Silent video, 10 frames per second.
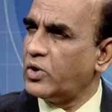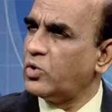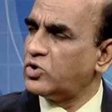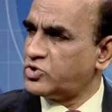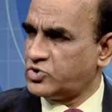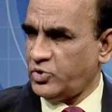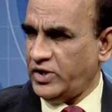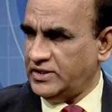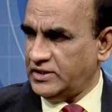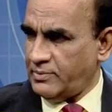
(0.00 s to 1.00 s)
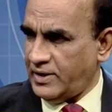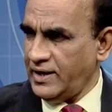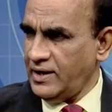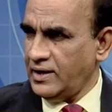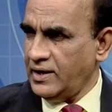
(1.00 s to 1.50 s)
রোগীগুলো সুস্থ হয়ে যেতে পারে
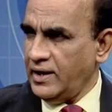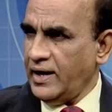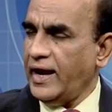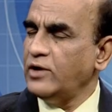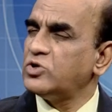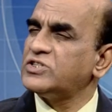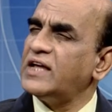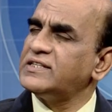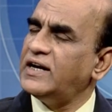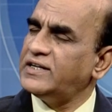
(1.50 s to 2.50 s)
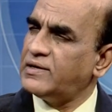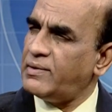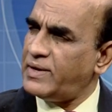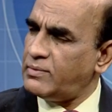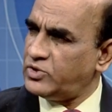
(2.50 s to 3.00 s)
এই সার্জিক্যাল
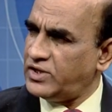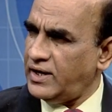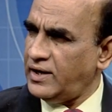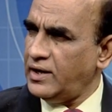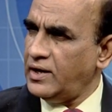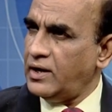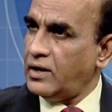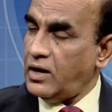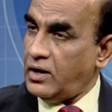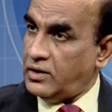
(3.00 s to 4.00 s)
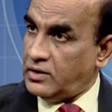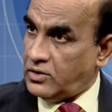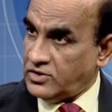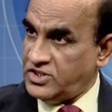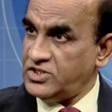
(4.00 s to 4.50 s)
ট্রিটমেন্টের মধ্যে
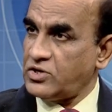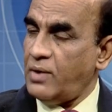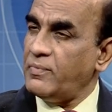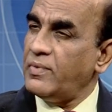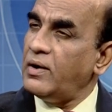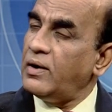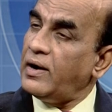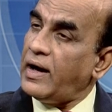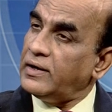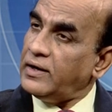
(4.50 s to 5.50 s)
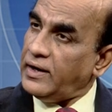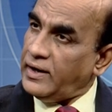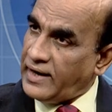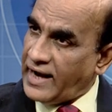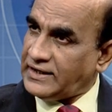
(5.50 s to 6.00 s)
কনসিস্ট অফ
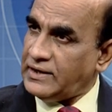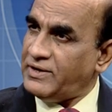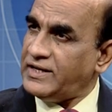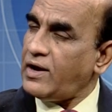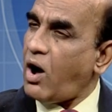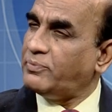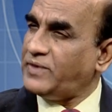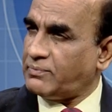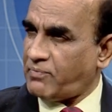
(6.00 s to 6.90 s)
ইনঅ্যাক্টিভিটি অফ দ্যাট